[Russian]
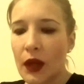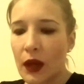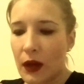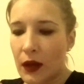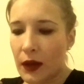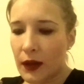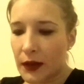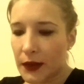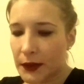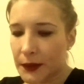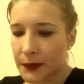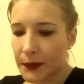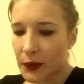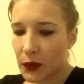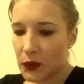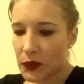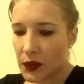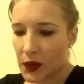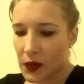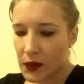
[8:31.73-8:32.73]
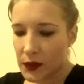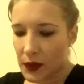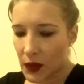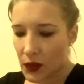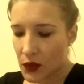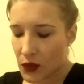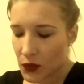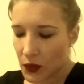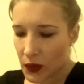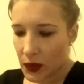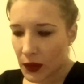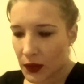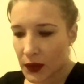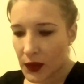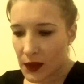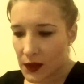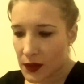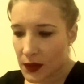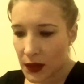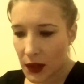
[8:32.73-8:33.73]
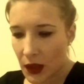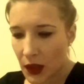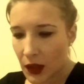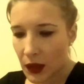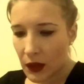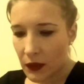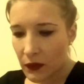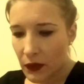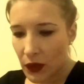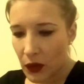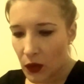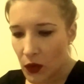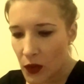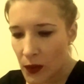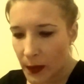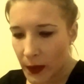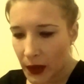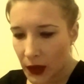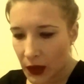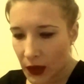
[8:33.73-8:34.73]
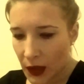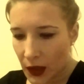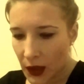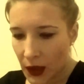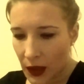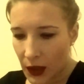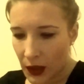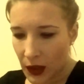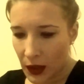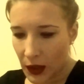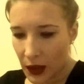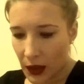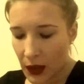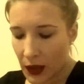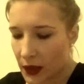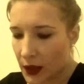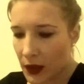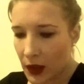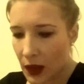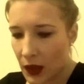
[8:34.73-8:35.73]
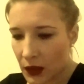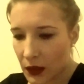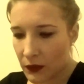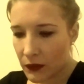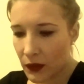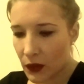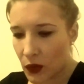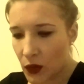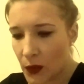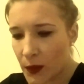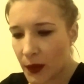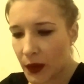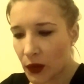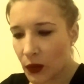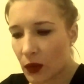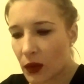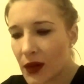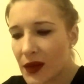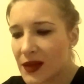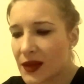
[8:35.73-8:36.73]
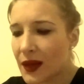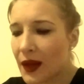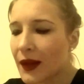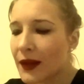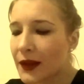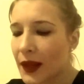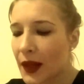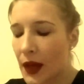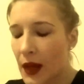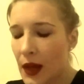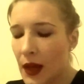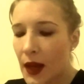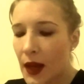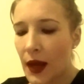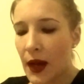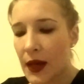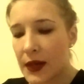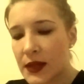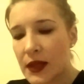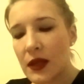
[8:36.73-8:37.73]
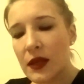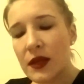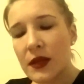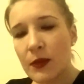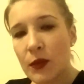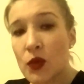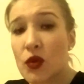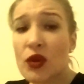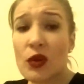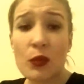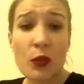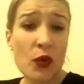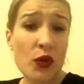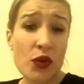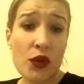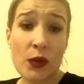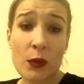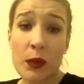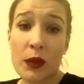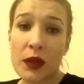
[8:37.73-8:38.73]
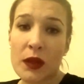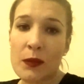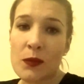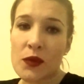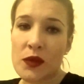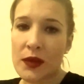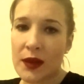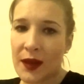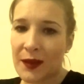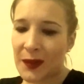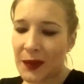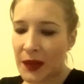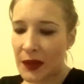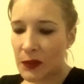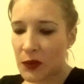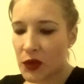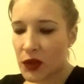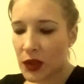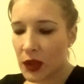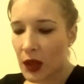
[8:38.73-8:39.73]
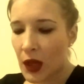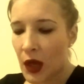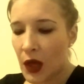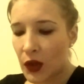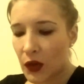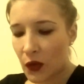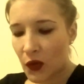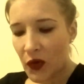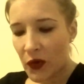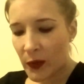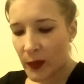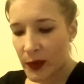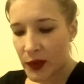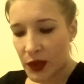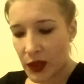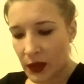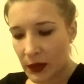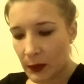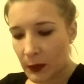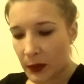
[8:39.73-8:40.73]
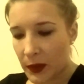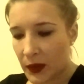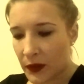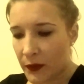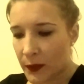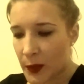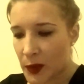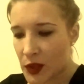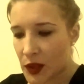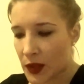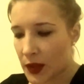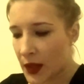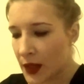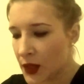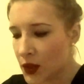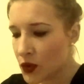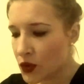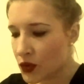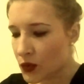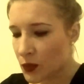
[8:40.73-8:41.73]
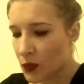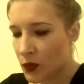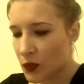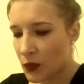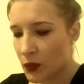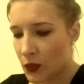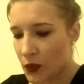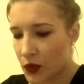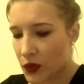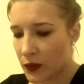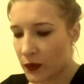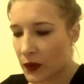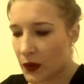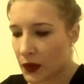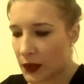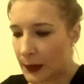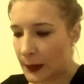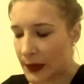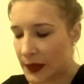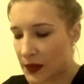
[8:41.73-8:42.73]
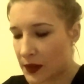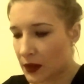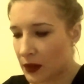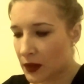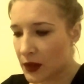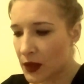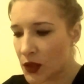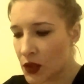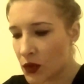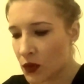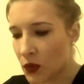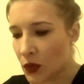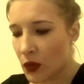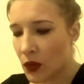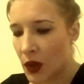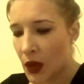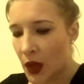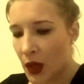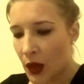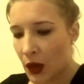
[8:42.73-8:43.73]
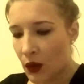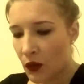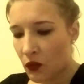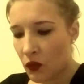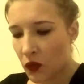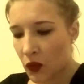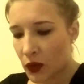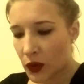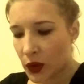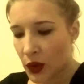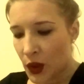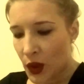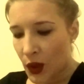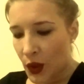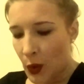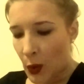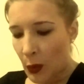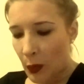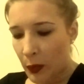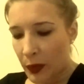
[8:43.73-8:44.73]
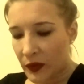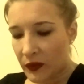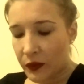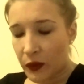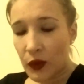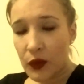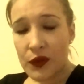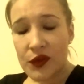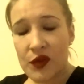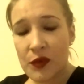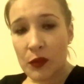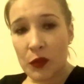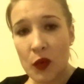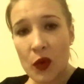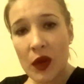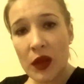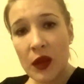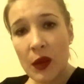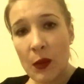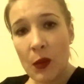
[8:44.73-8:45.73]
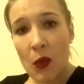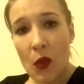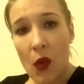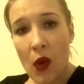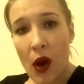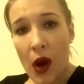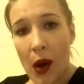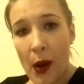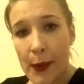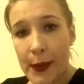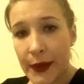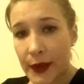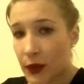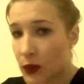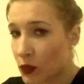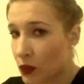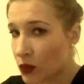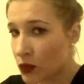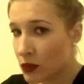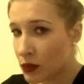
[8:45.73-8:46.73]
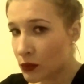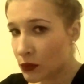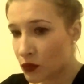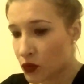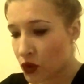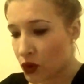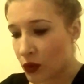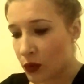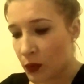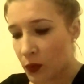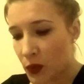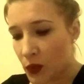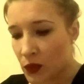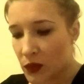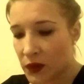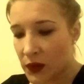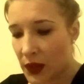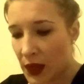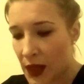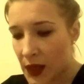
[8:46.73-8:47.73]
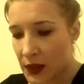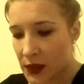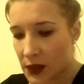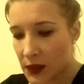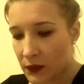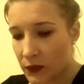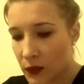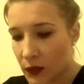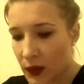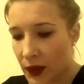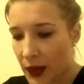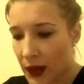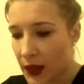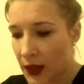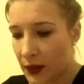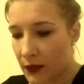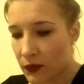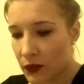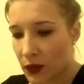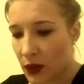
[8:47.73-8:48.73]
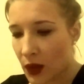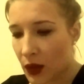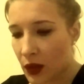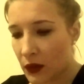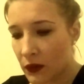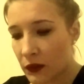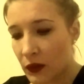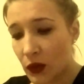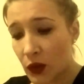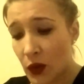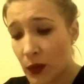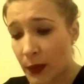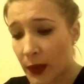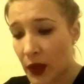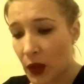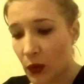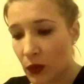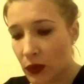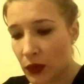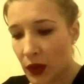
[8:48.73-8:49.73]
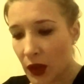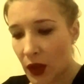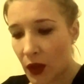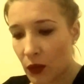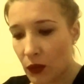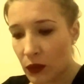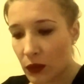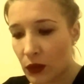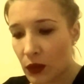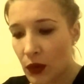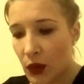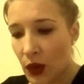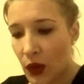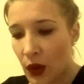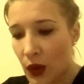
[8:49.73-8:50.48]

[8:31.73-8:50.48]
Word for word: Э, он сказал, что это тесты головоломки такие, игры головоломки, но как раз как-то хотелось немножко больше об этом узнать, потому что такое было впечатление, что чувак написал книжку, вот, подвел к всему этому, а потом, чтобы узнать, вот какие вот головоломки он дает,